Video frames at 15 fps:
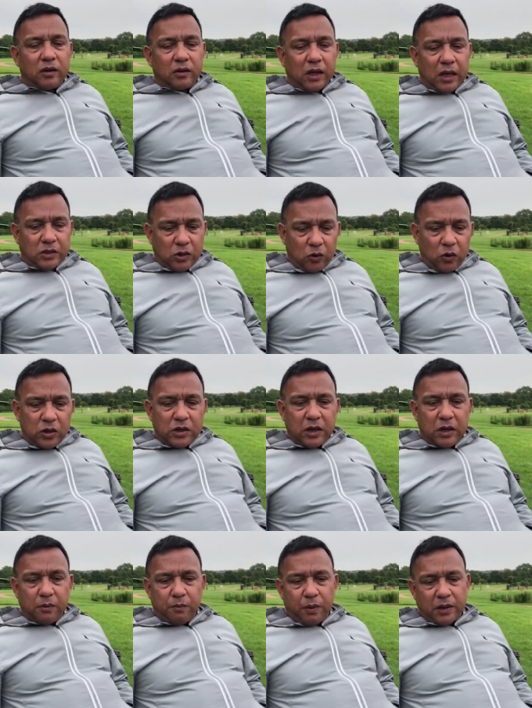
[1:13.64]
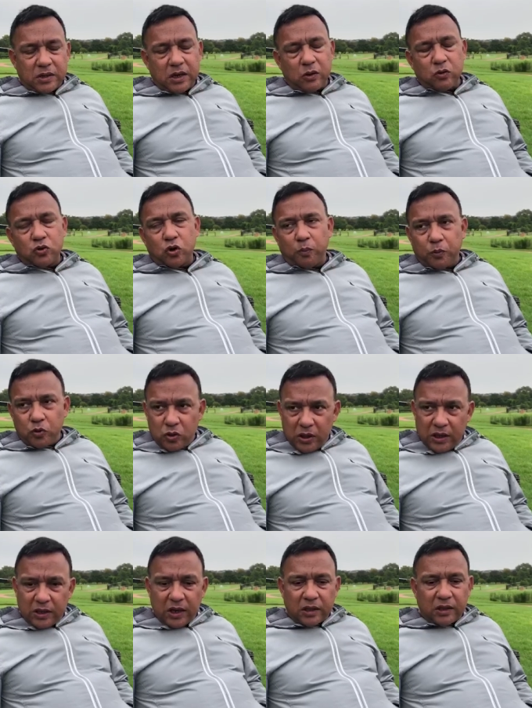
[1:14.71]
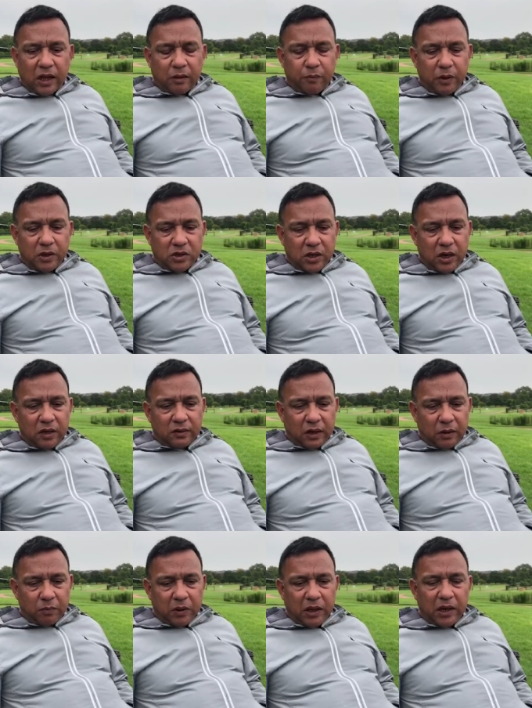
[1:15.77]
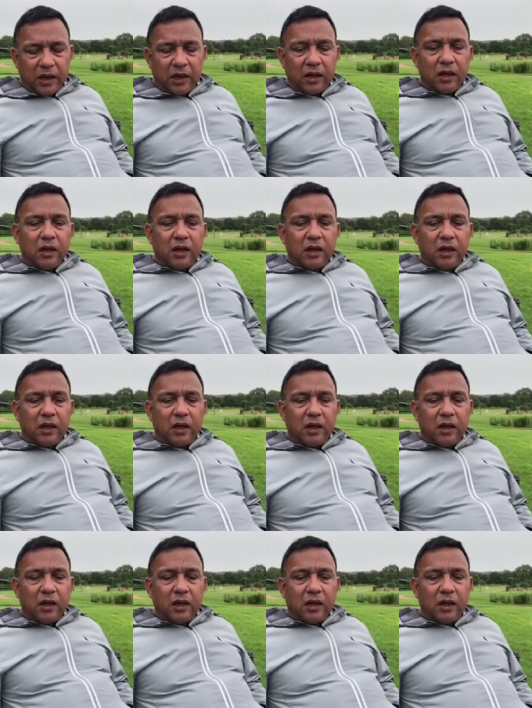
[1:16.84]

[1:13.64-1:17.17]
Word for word: তা আশা করি যে বাসায় সব কিছু ঠিকঠাক থাকবে ইনশাল্লাহ সাকিব খেলে